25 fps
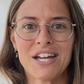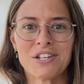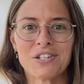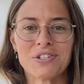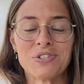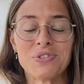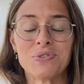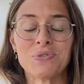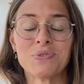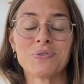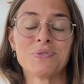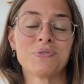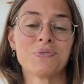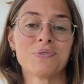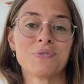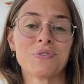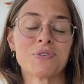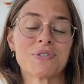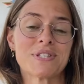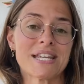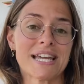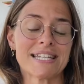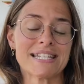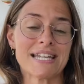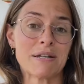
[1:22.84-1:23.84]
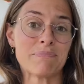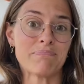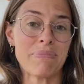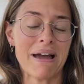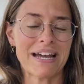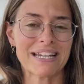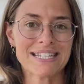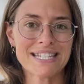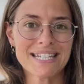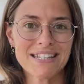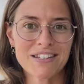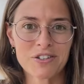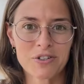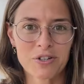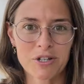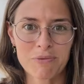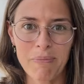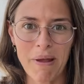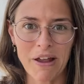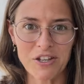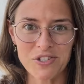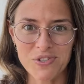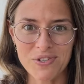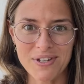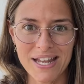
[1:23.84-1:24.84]
de certaines parties de notre
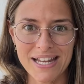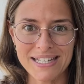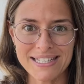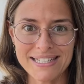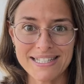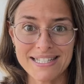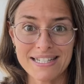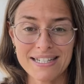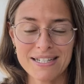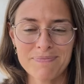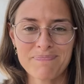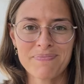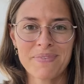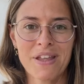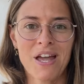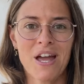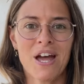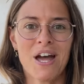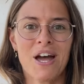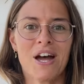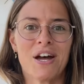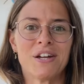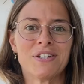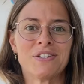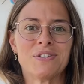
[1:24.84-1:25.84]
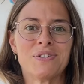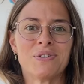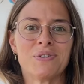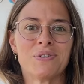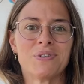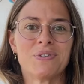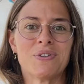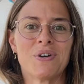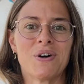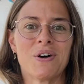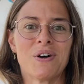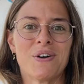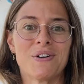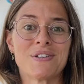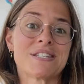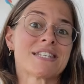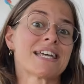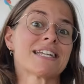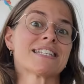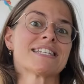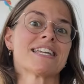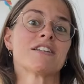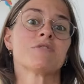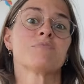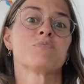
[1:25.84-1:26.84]
personnalité, d'une euh,
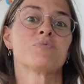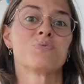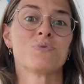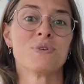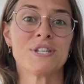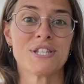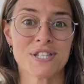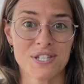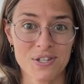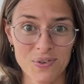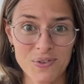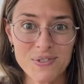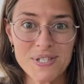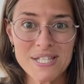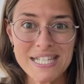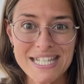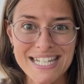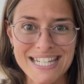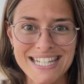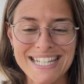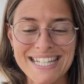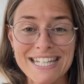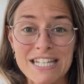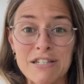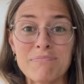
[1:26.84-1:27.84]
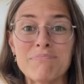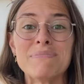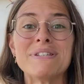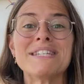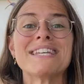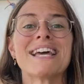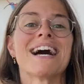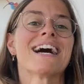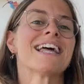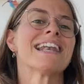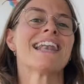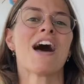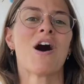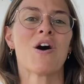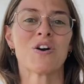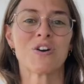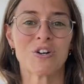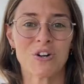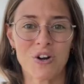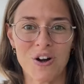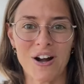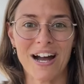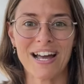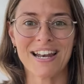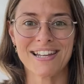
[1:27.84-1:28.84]
certaine puissance qui est bien là
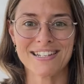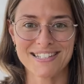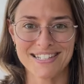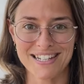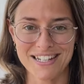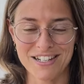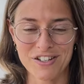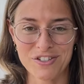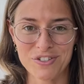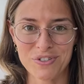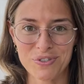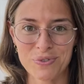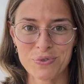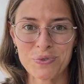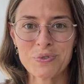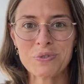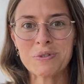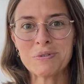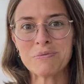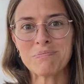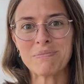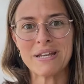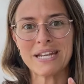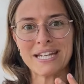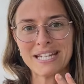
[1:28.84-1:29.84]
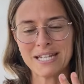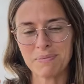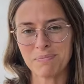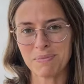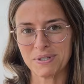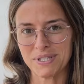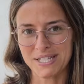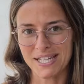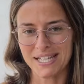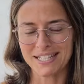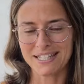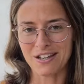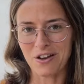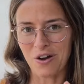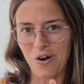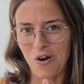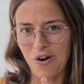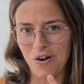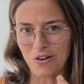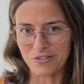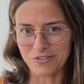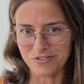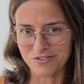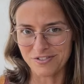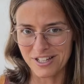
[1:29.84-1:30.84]
encore à l'intérieur de nous, mais qui est peut-être
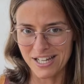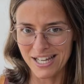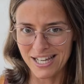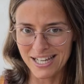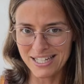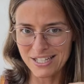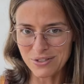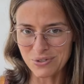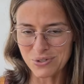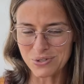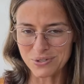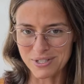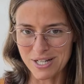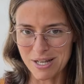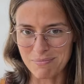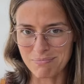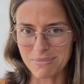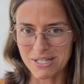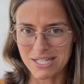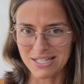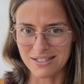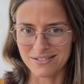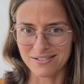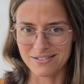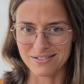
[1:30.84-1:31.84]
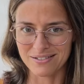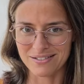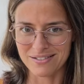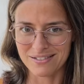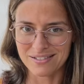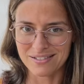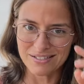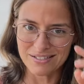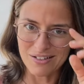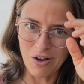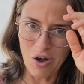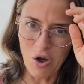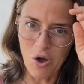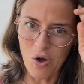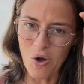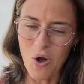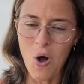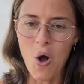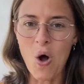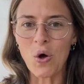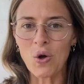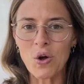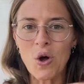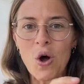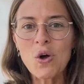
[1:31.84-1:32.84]
en veille ou qu'on a mis euh,
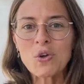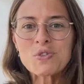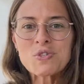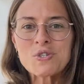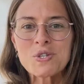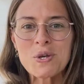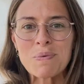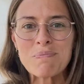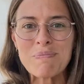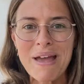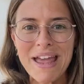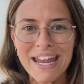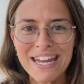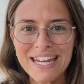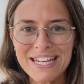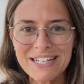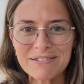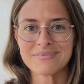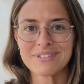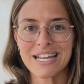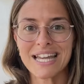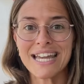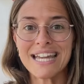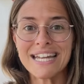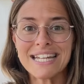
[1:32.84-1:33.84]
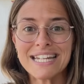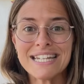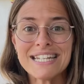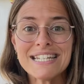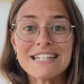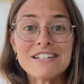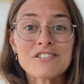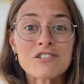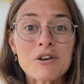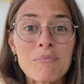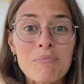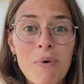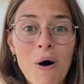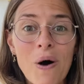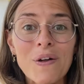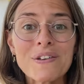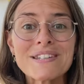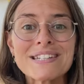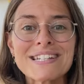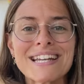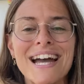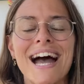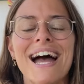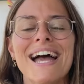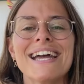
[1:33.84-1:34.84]
en, sommeil et qui ne demande
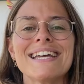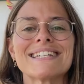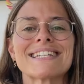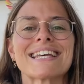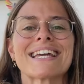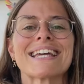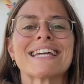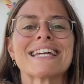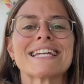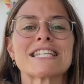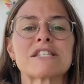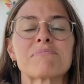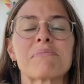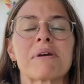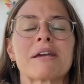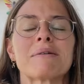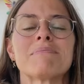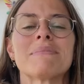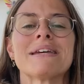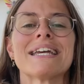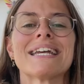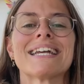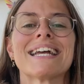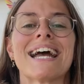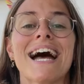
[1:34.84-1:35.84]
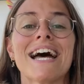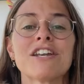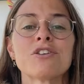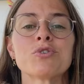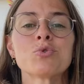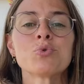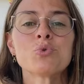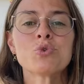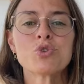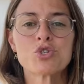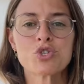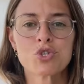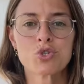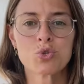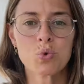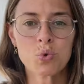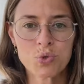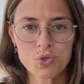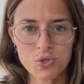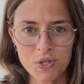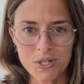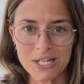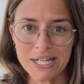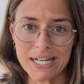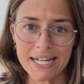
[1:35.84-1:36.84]
qu'à être exprimé, qu'à nous
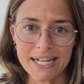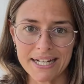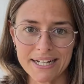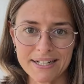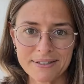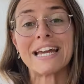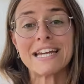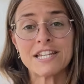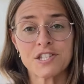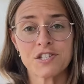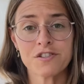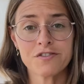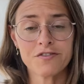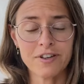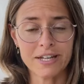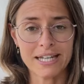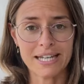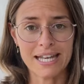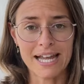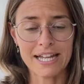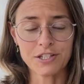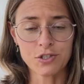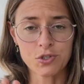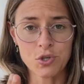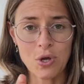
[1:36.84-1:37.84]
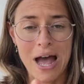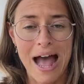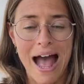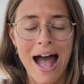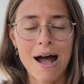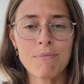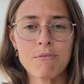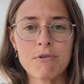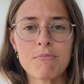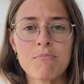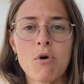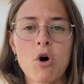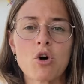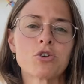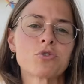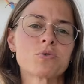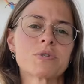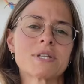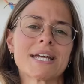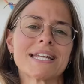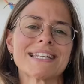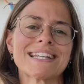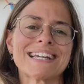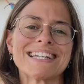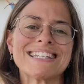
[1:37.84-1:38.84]
soutenir. Et ce fait-là, de à un moment
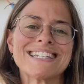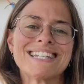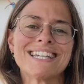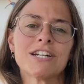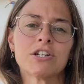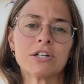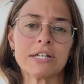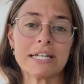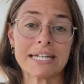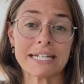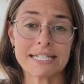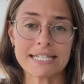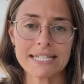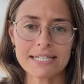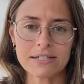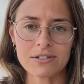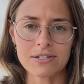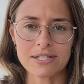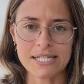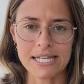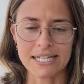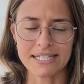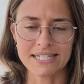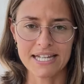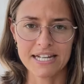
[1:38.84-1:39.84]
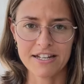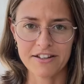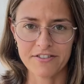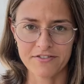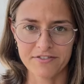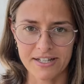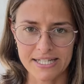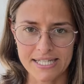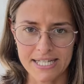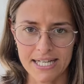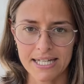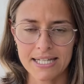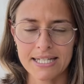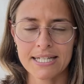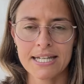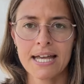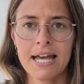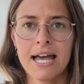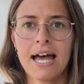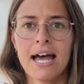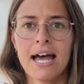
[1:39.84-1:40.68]
nous être déconnectés de certaines facettes,